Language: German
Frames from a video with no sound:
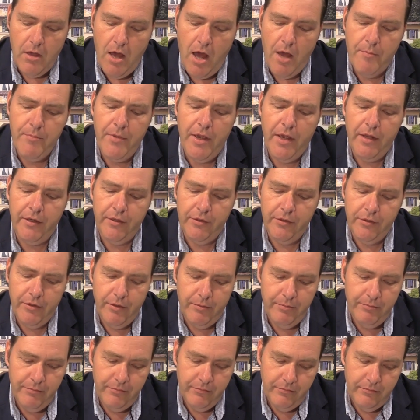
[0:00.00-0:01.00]
Am
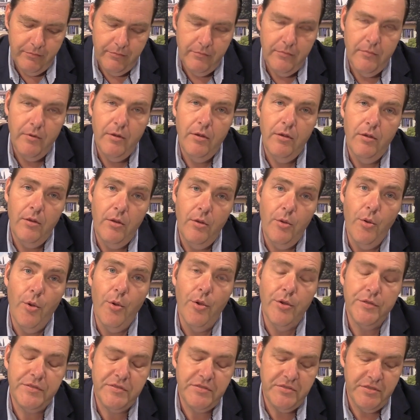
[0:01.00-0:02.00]
Ende
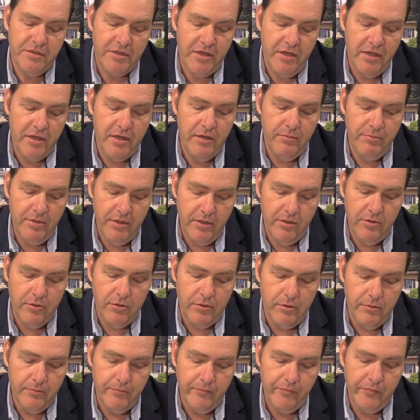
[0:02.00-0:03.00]
löste
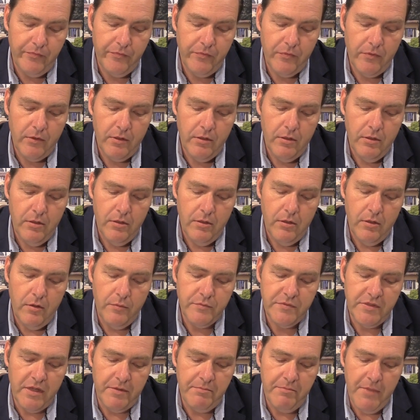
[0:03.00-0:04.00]
Kikibio,
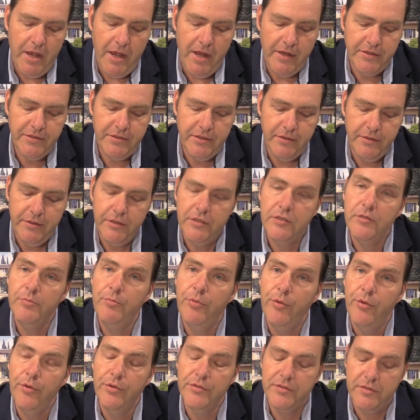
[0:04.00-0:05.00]
um sein Mädchen nicht
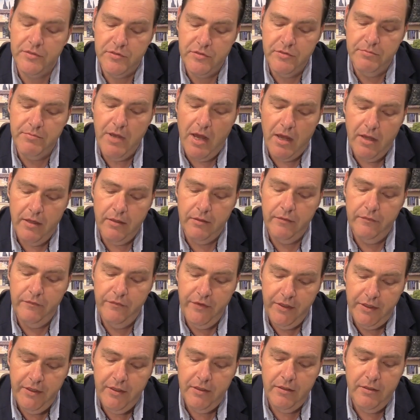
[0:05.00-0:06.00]
böse zu machen,
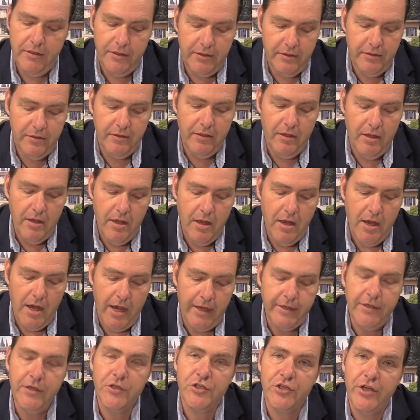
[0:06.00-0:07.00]
wirklich
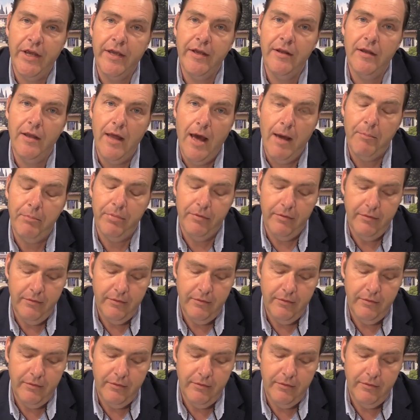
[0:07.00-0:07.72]
einen Schenkel ab